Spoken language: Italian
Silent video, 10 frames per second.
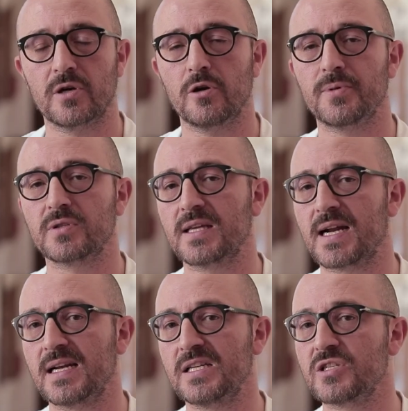che lo
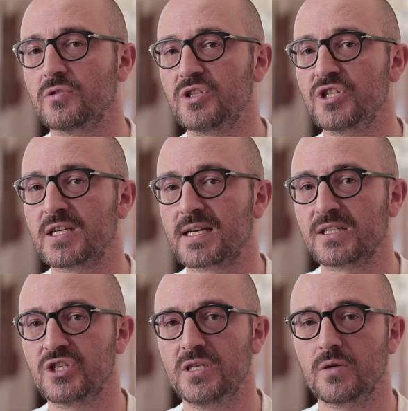porterà nel giro di circa
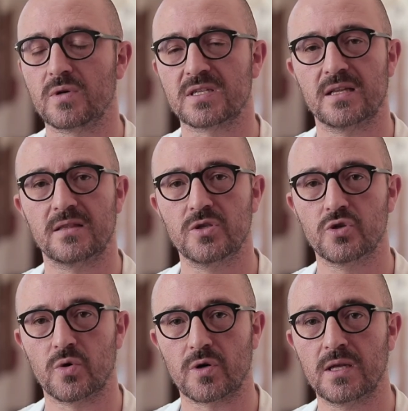5-7
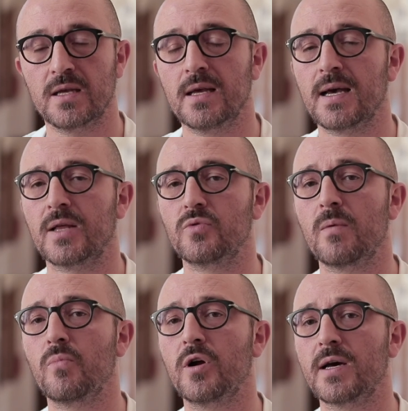giorni ad una
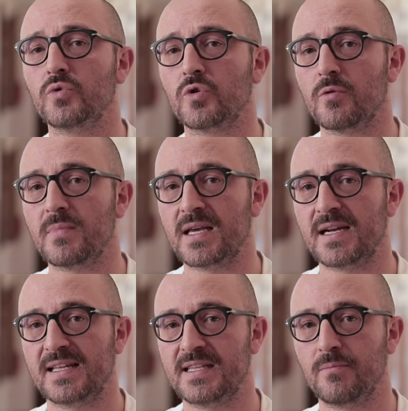buona autonomia
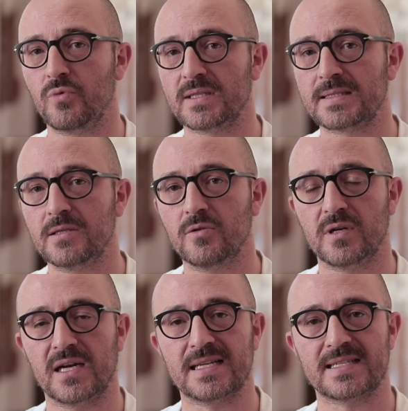nella
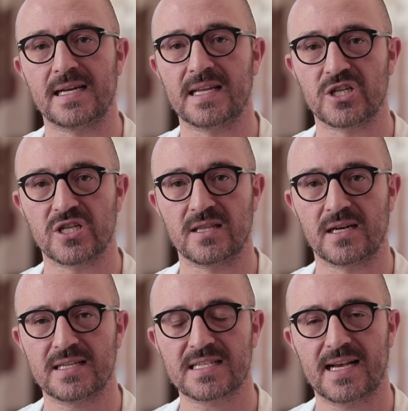deambulazione, nel salire e
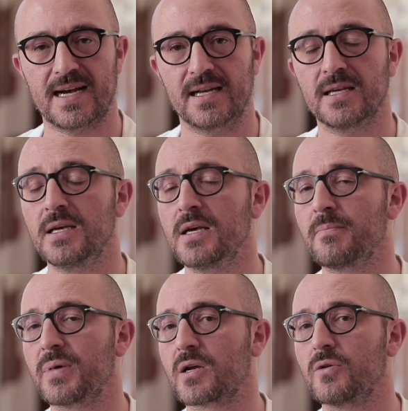scendere le scale,
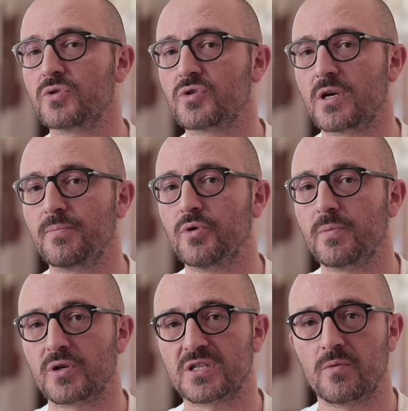percorso che poi
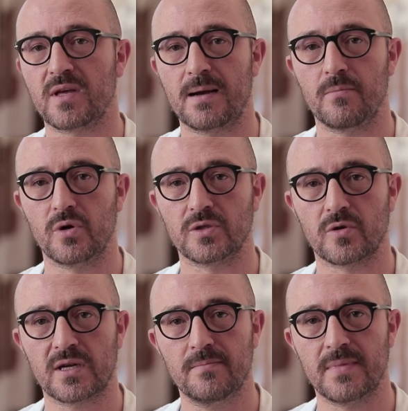proseguirà
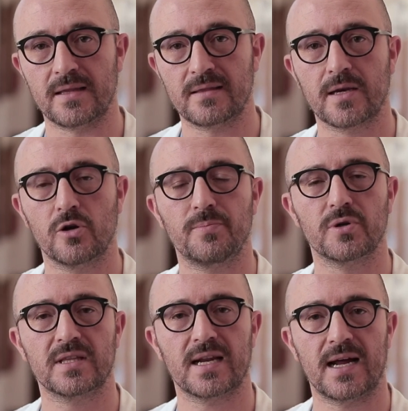ambulatorialmente che lo
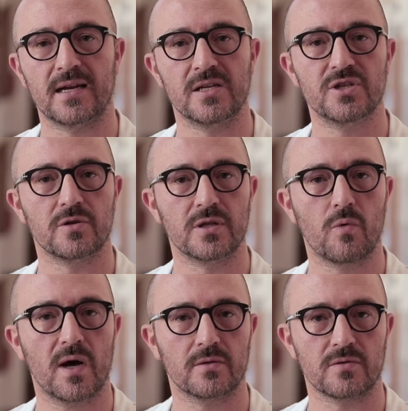porterà nel giro di
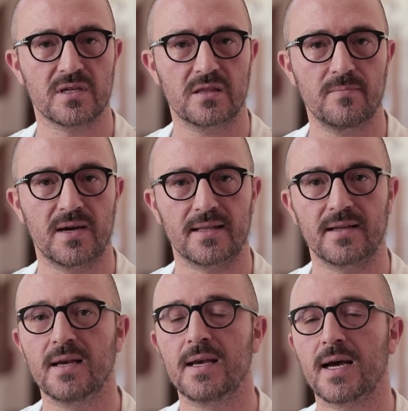4
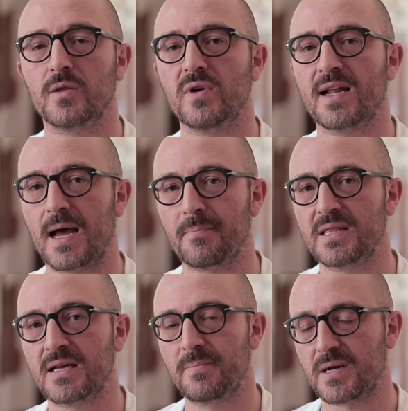settimane ad una
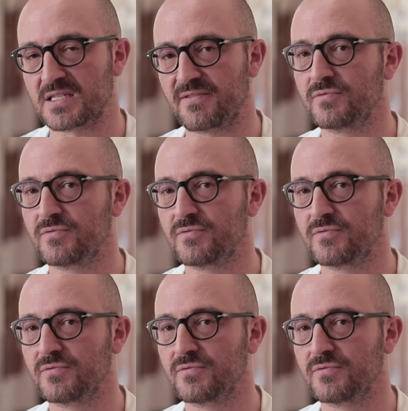rapida ripresa